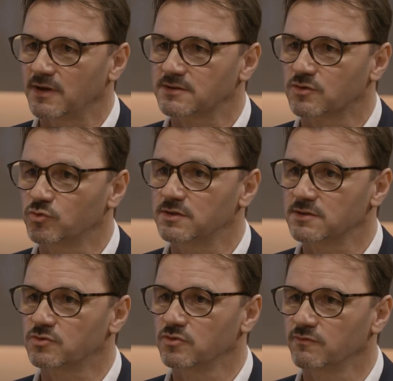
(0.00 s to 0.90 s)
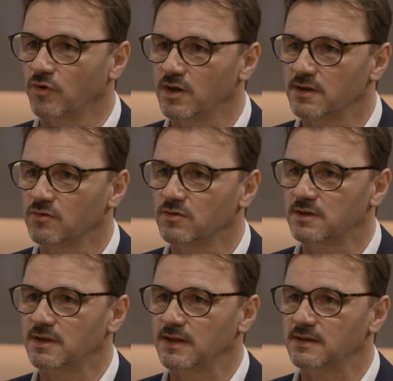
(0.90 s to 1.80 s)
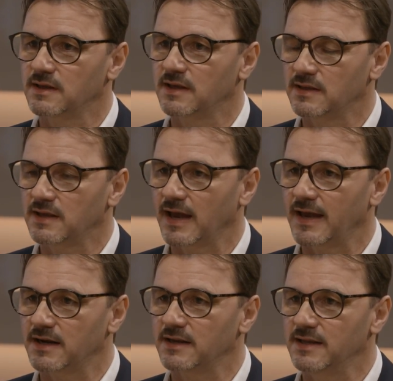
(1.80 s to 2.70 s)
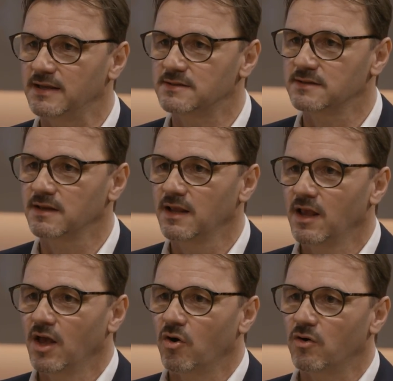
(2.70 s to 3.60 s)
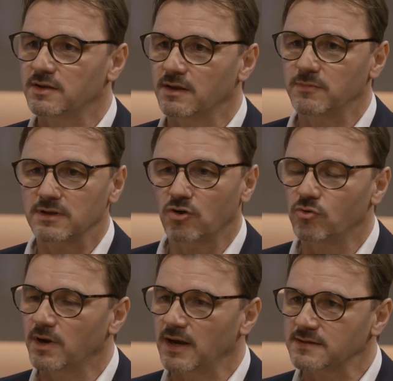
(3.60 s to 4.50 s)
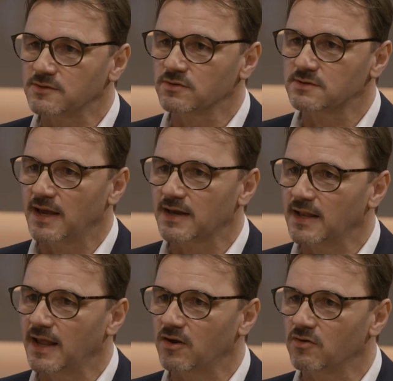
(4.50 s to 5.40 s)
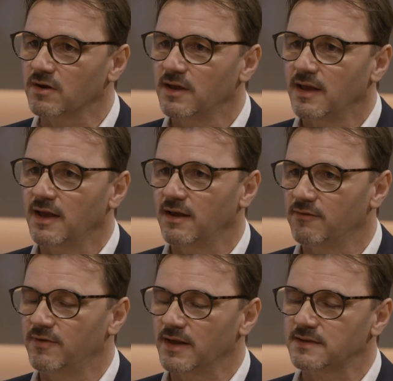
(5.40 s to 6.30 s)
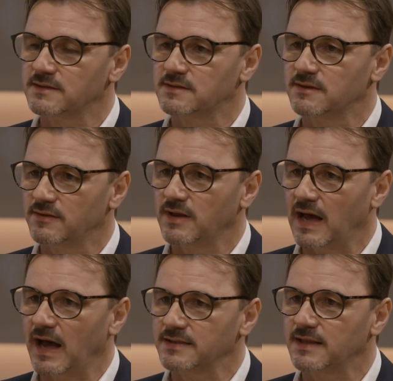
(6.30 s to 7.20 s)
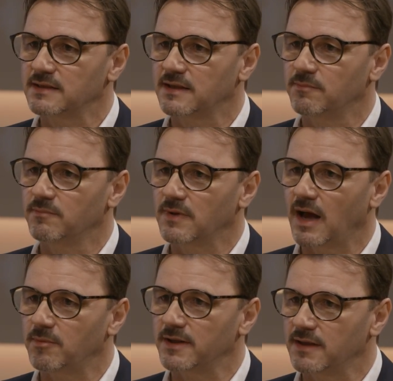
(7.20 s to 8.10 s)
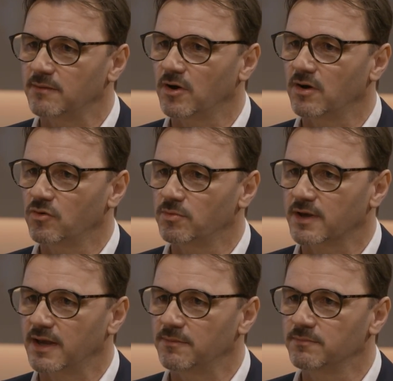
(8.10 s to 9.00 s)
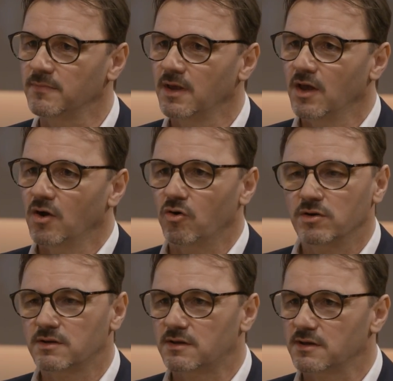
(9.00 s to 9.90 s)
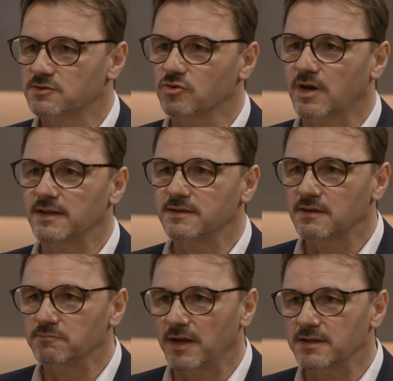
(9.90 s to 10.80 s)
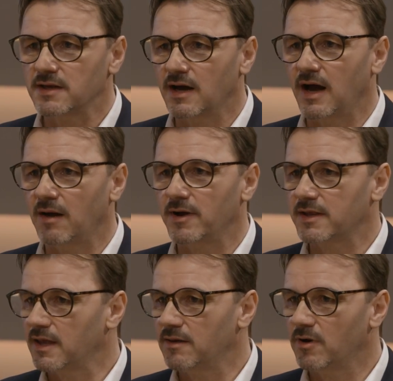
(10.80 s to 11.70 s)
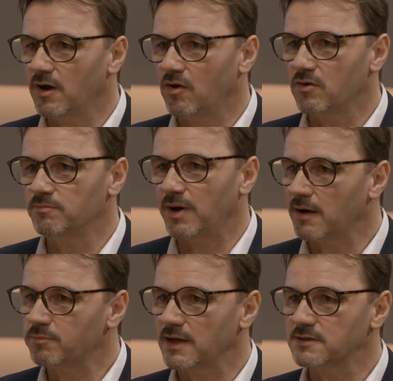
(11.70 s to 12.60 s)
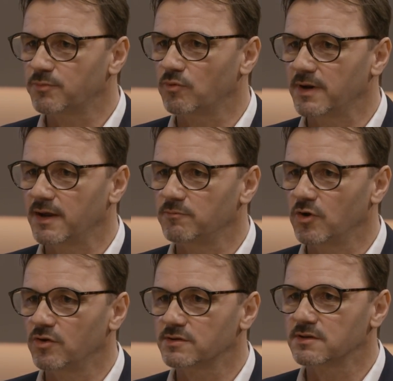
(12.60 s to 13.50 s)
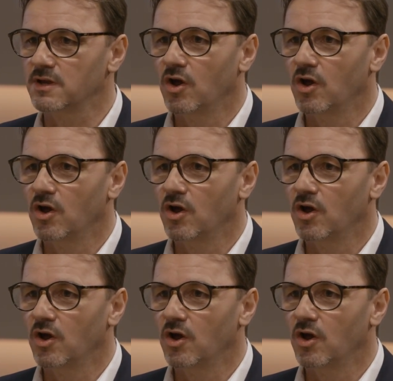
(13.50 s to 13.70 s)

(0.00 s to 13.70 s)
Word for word: was Gutes tun wollen und denen die, die Räder leasen. Und dann mit einer Überlassungserklärung äh, wird das äh, Raten dem Arbeitnehmer übergeben. Und äh, so kann mancher Arbeitgeber auch ein Parkplatzproblem lösen